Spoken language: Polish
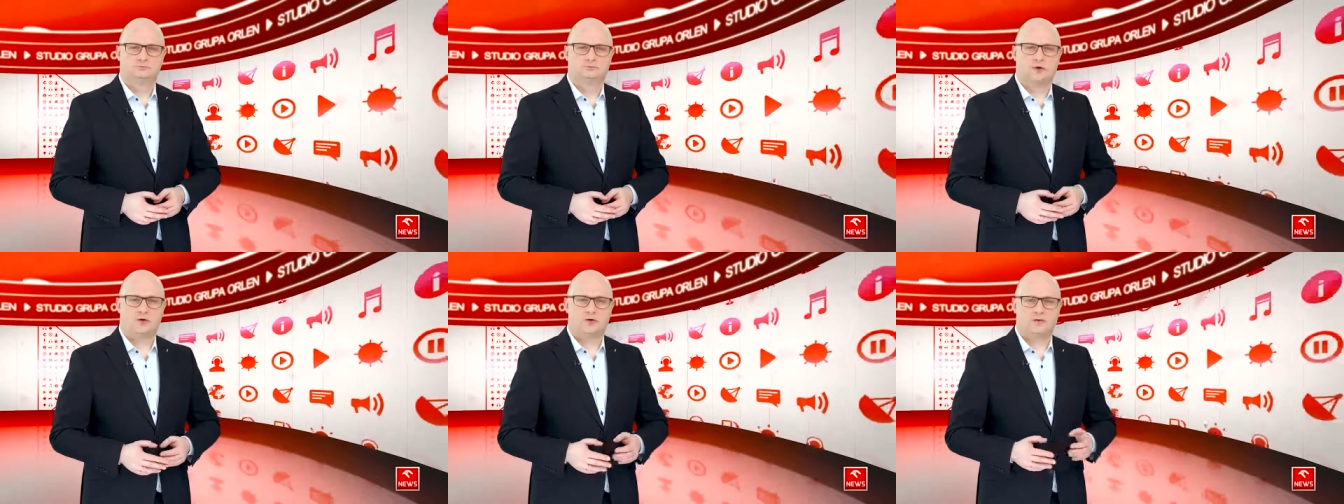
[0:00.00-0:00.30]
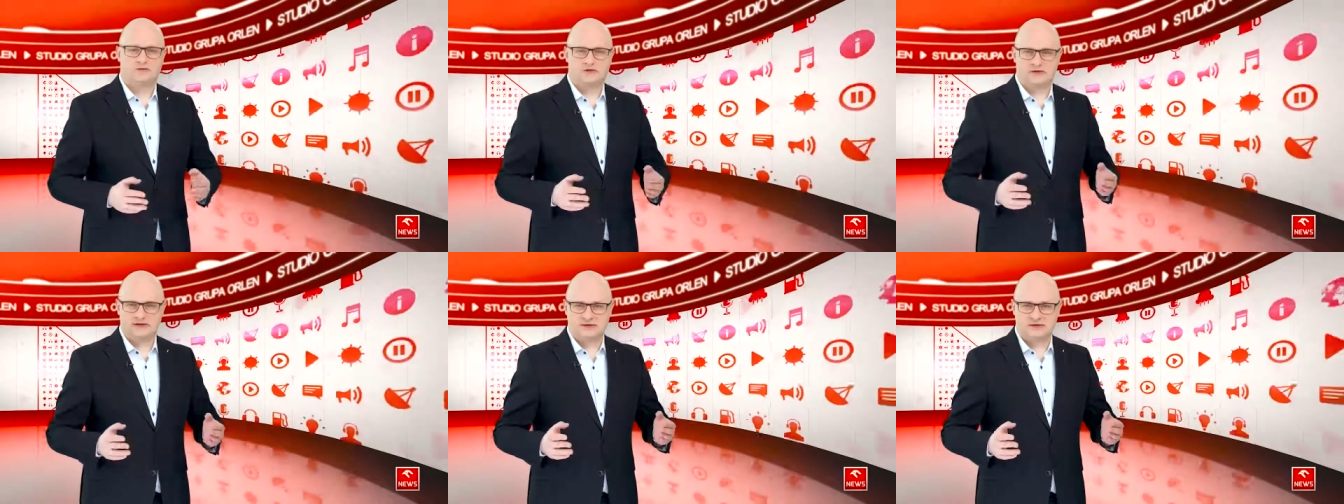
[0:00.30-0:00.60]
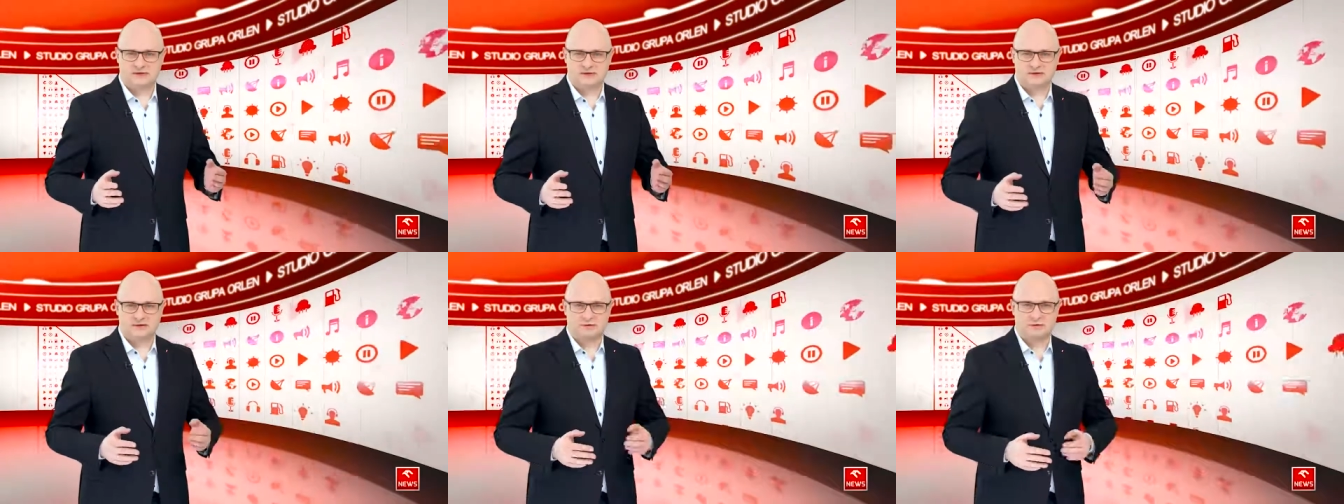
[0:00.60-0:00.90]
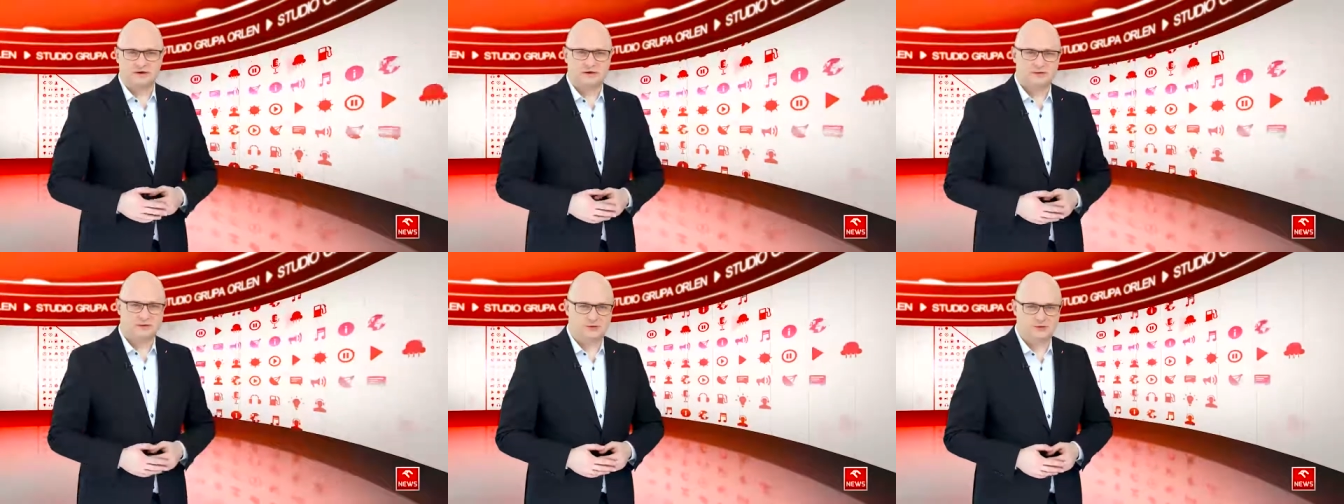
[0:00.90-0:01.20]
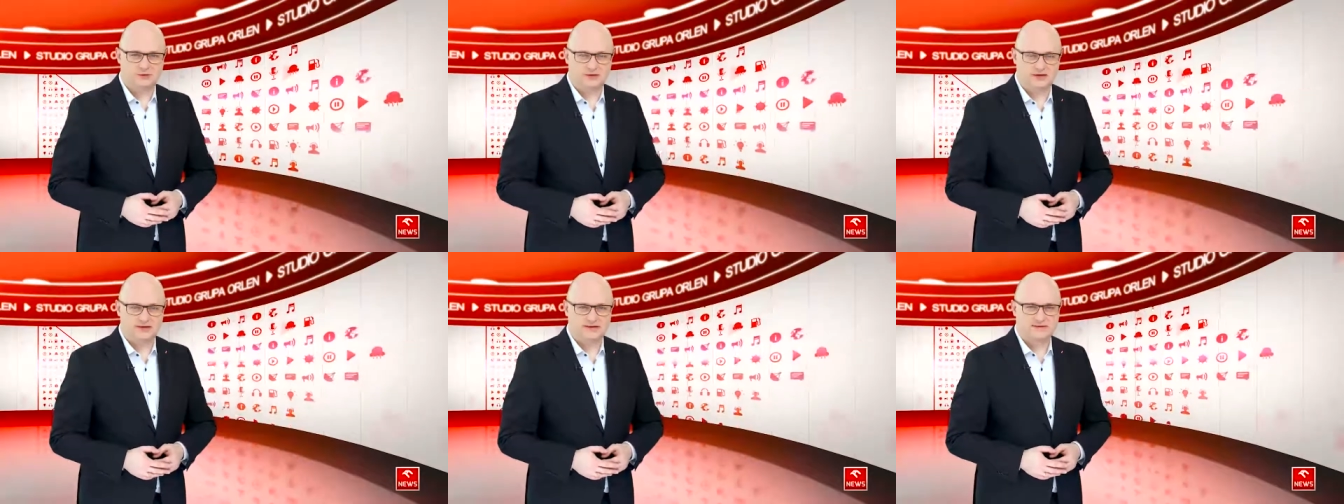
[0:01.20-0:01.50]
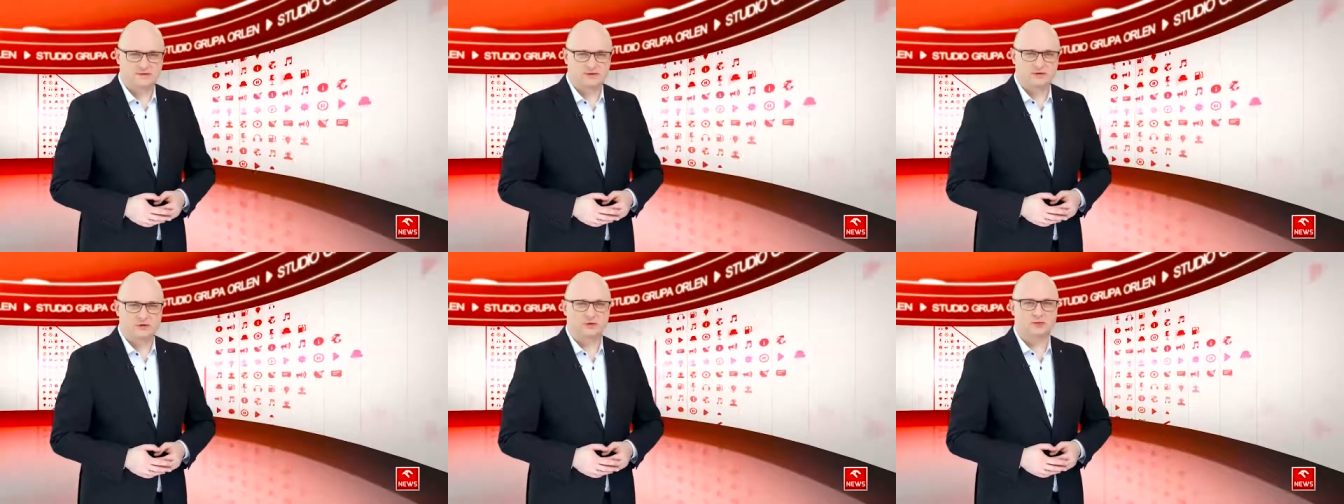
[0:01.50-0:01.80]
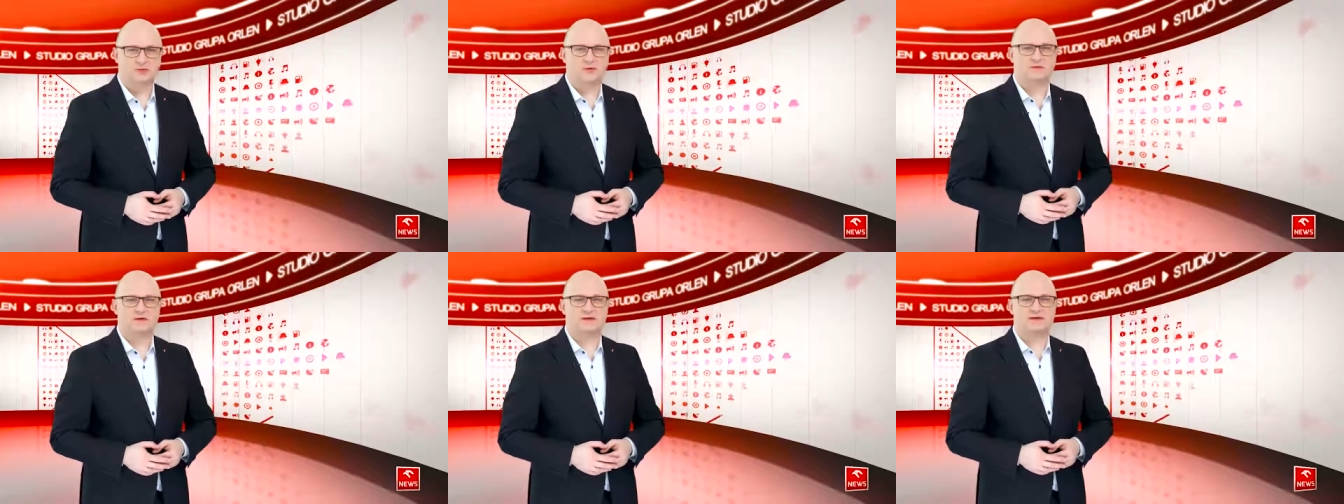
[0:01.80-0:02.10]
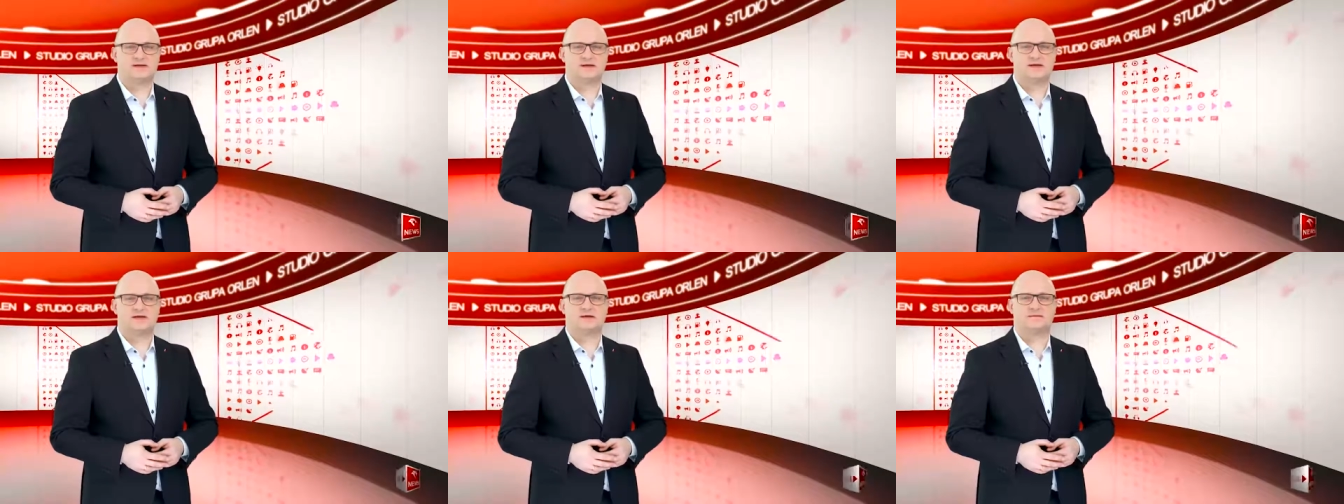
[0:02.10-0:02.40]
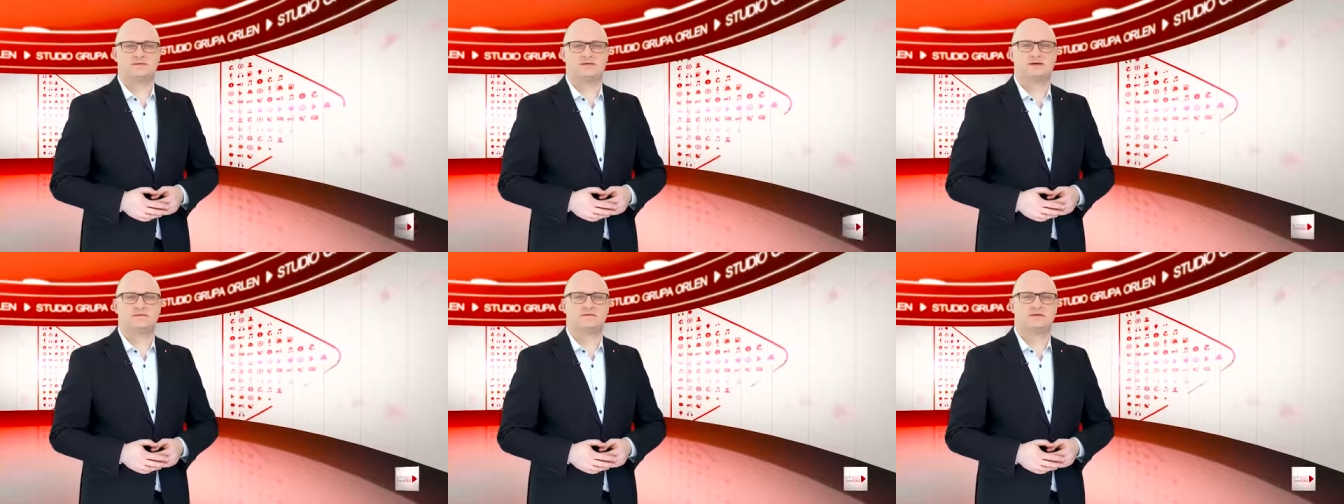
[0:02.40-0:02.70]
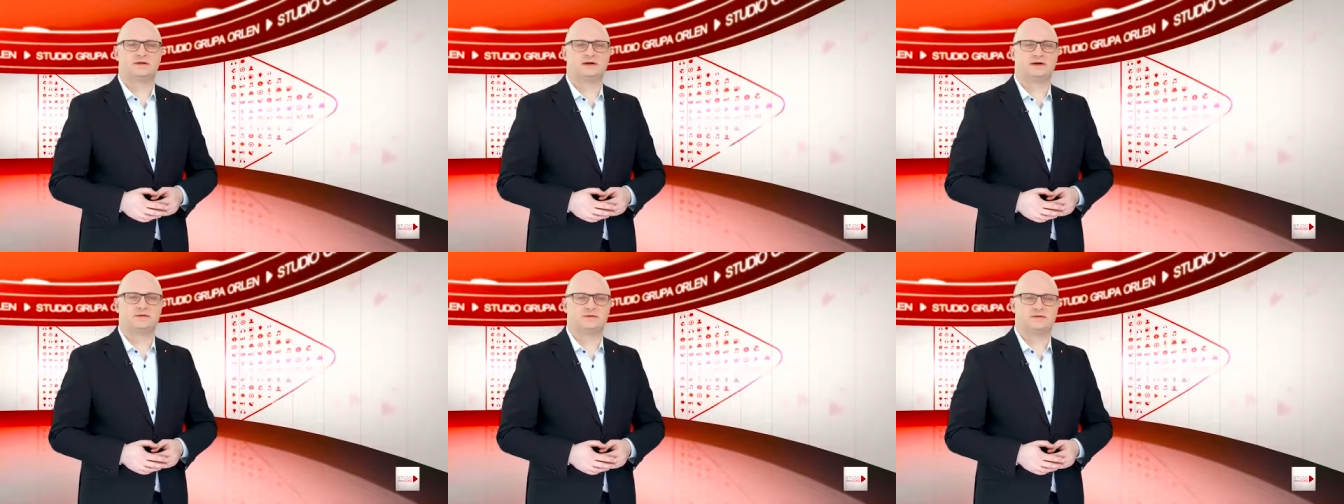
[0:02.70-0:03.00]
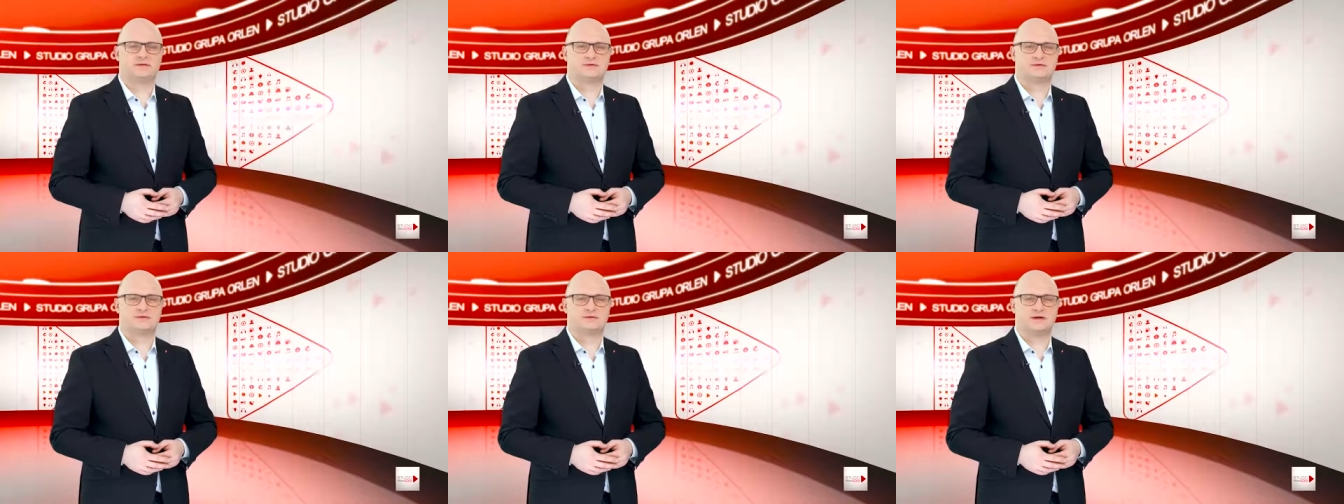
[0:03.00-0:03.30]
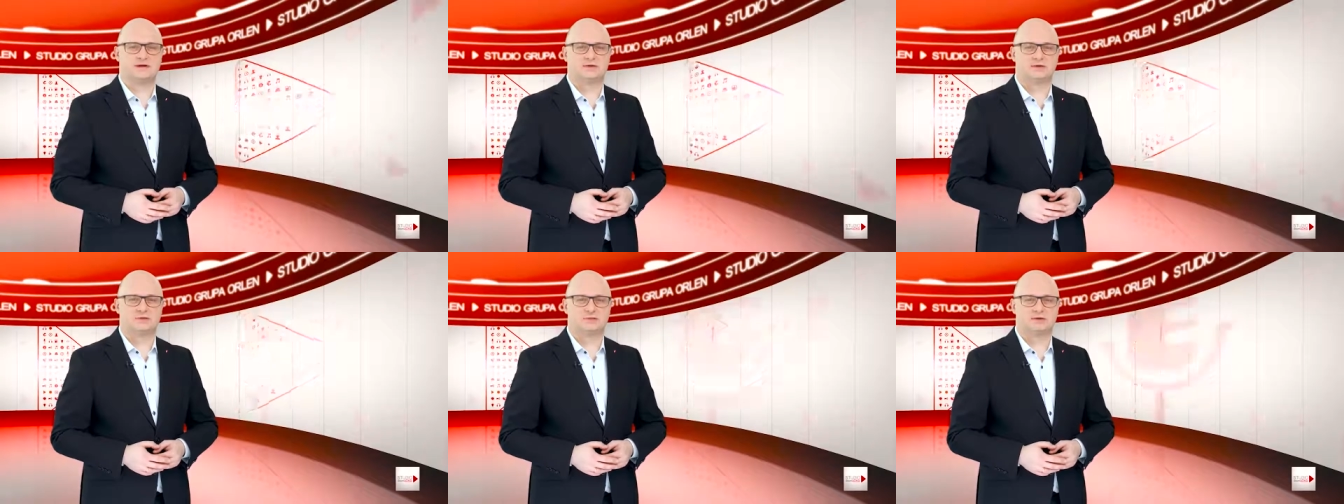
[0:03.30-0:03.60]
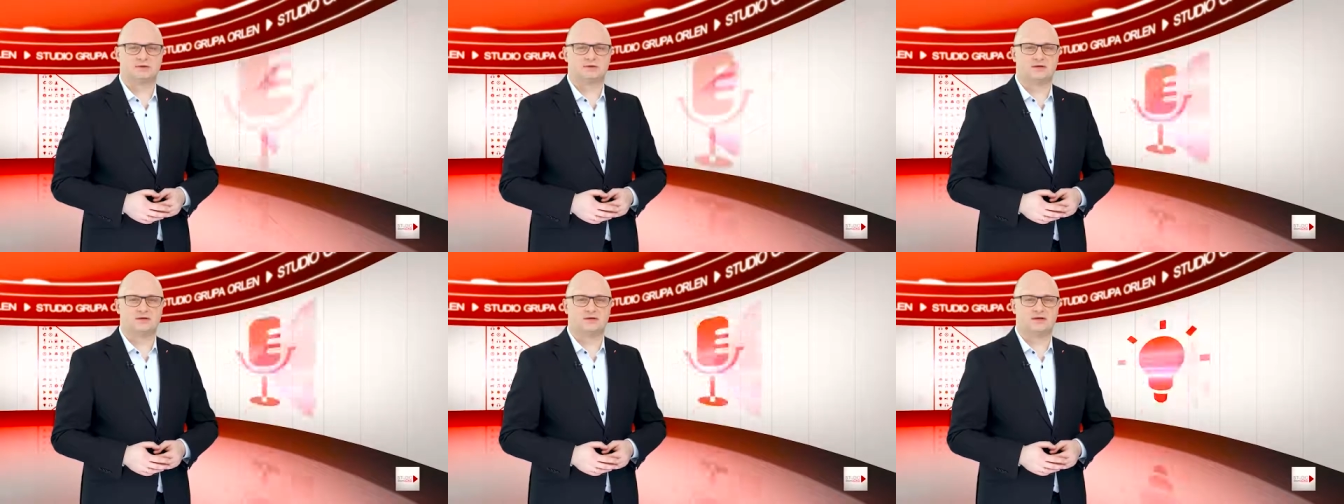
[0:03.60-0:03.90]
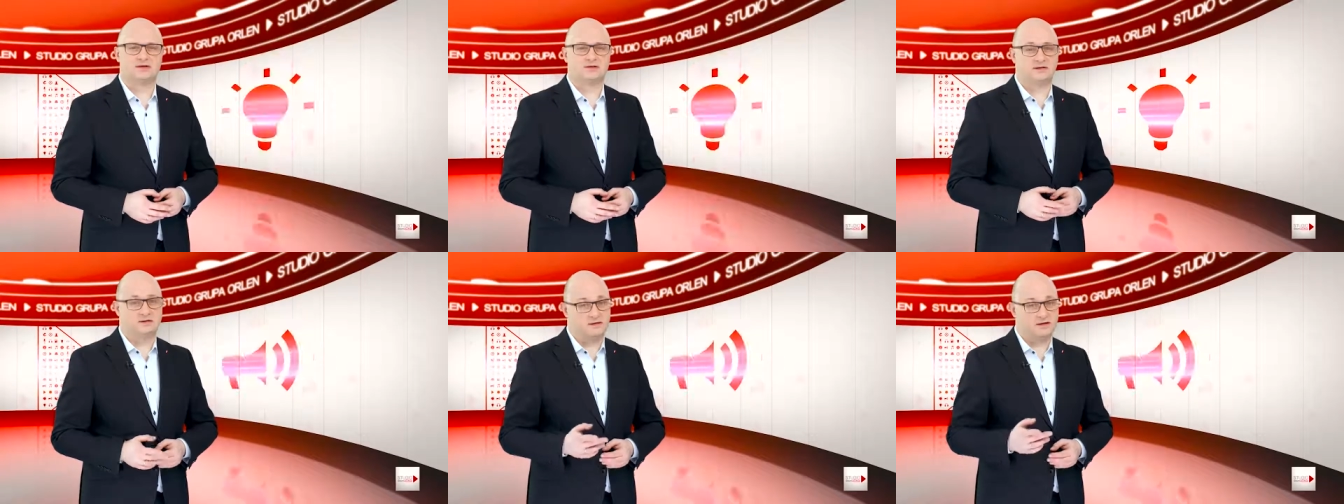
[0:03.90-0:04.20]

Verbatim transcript: To wszystko, co mieliśmy Państwu do opowiedzenia w tym wydaniu studia Grupy Orlen.